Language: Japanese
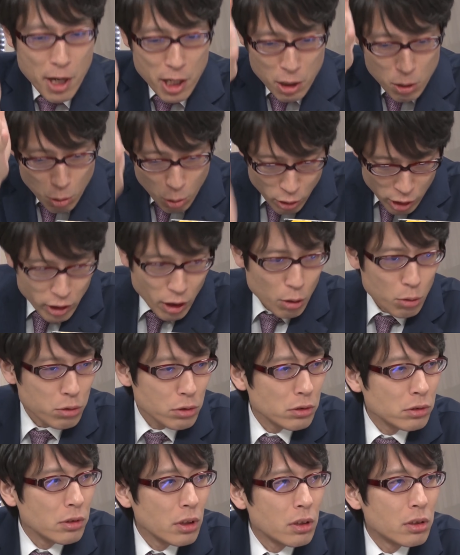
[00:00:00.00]
に降りてくる
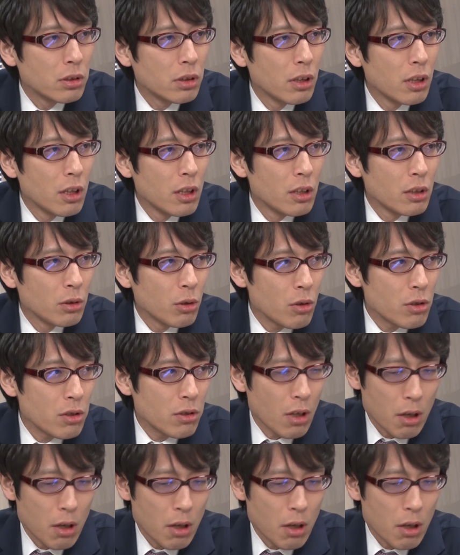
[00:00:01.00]
んです。そした